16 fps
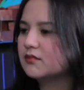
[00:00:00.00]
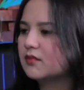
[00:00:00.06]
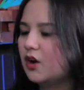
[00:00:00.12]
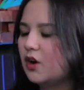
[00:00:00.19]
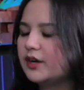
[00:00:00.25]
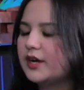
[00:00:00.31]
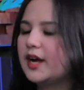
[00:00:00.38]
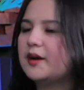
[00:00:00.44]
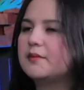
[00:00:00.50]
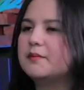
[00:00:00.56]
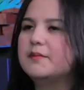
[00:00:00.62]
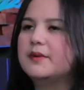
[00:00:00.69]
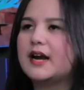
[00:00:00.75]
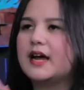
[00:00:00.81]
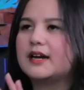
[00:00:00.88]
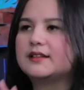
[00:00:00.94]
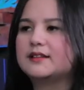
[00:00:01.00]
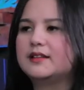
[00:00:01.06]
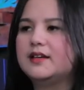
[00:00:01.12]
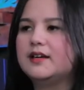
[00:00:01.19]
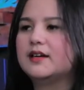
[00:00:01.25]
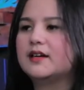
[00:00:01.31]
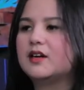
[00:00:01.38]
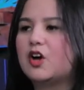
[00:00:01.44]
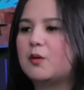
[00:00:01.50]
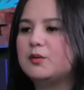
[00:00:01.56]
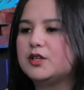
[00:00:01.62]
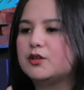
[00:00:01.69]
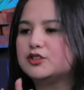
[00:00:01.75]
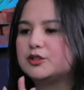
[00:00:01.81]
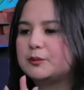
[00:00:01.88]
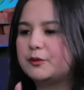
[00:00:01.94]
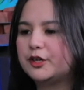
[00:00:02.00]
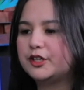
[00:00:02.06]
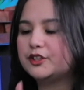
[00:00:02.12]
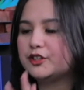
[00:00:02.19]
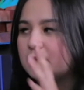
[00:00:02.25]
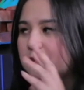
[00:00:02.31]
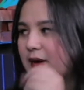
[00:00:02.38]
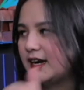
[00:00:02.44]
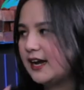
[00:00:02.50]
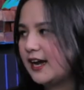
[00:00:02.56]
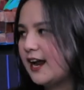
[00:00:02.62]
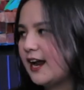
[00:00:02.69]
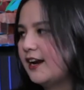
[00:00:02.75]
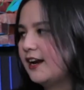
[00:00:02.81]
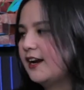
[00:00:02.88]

Oke, okay, berarti kalau bisa gue simpulin itu kan pelanggaran.